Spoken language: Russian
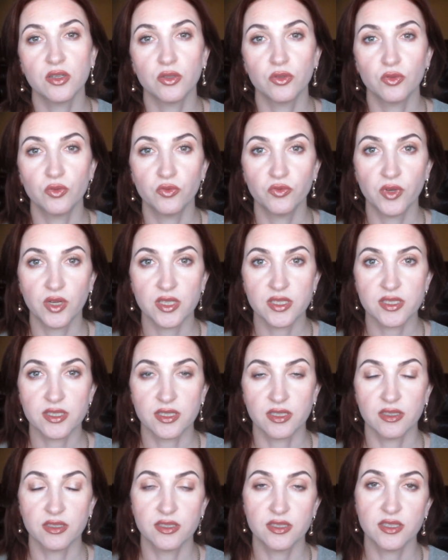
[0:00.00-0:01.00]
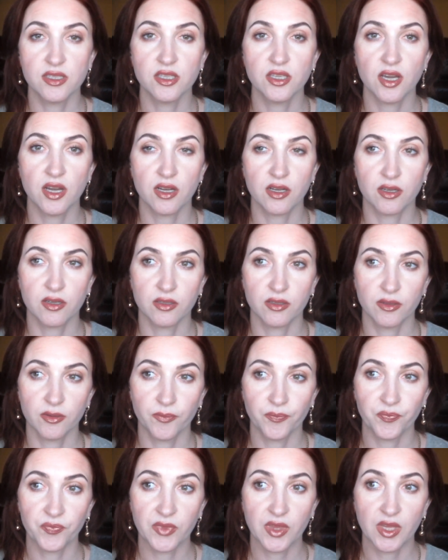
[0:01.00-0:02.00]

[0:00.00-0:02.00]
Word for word: у вас синяк э,